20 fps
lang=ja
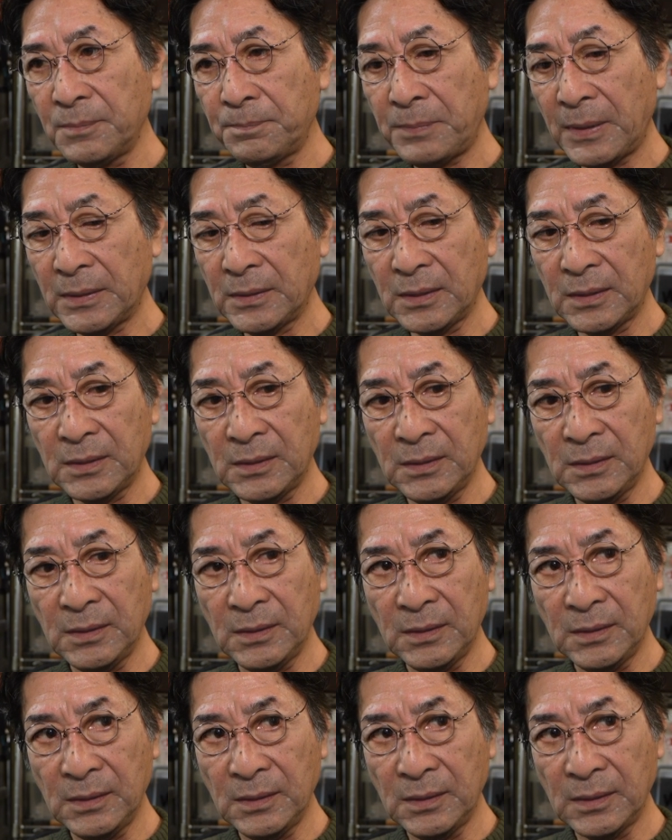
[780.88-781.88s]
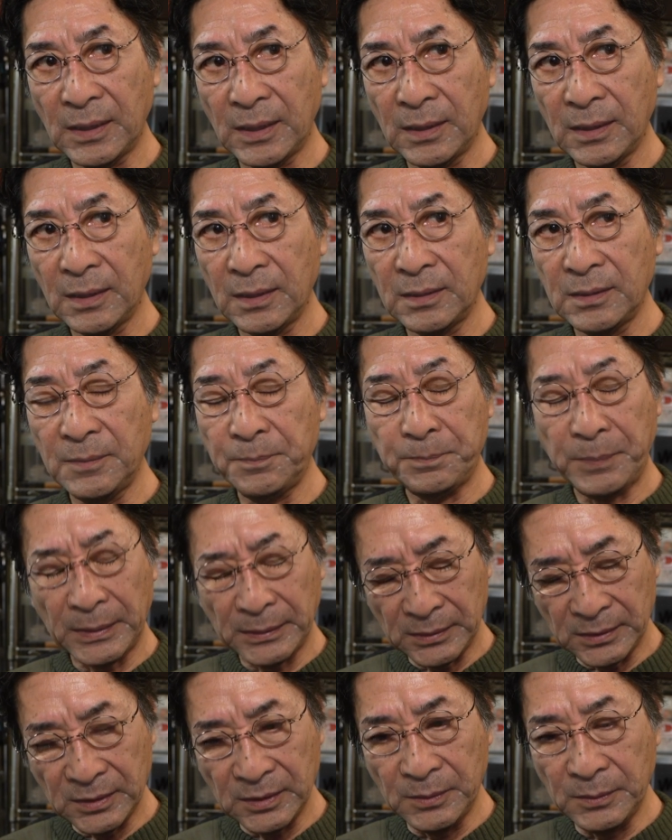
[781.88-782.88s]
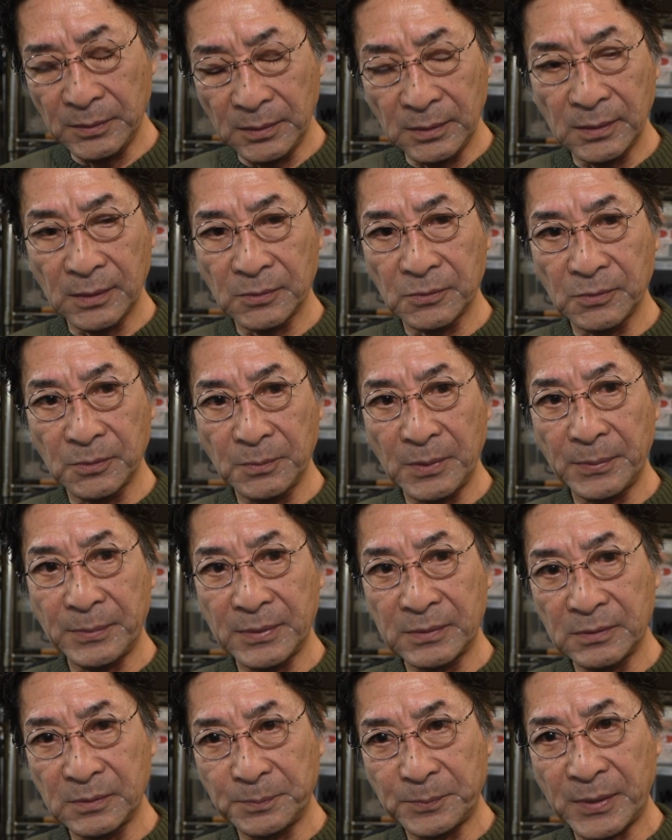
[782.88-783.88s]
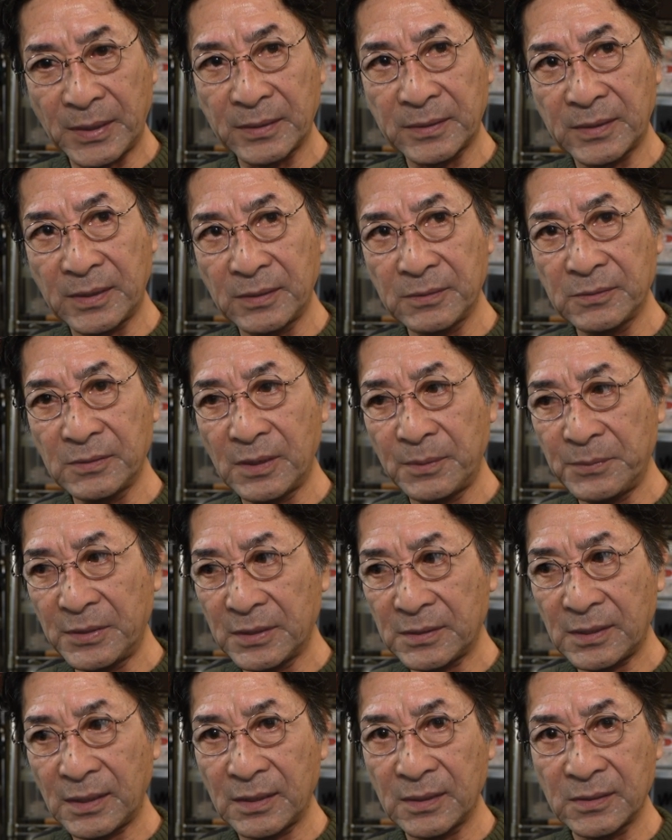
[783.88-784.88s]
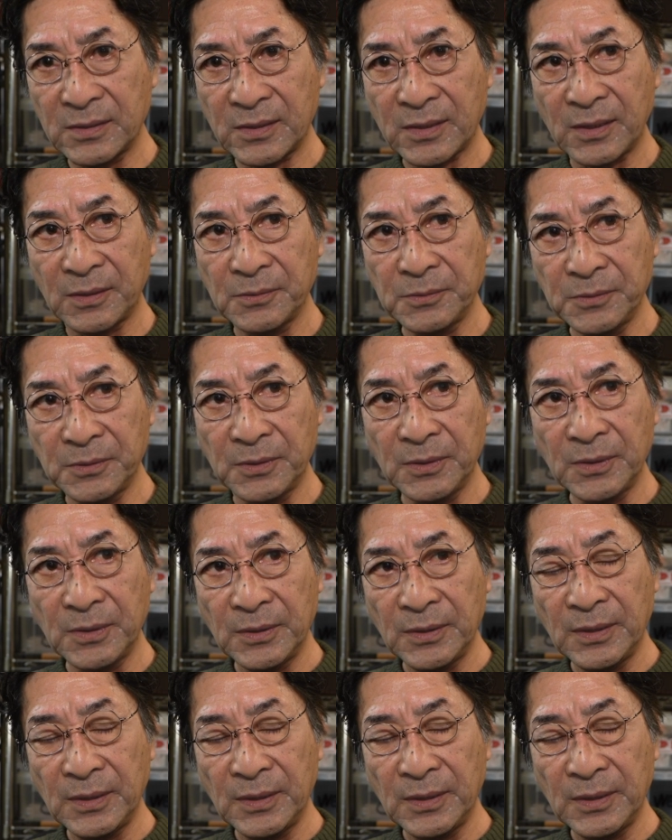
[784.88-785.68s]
一般的な一般的にあのメバルプラッキングで皆さんが使う、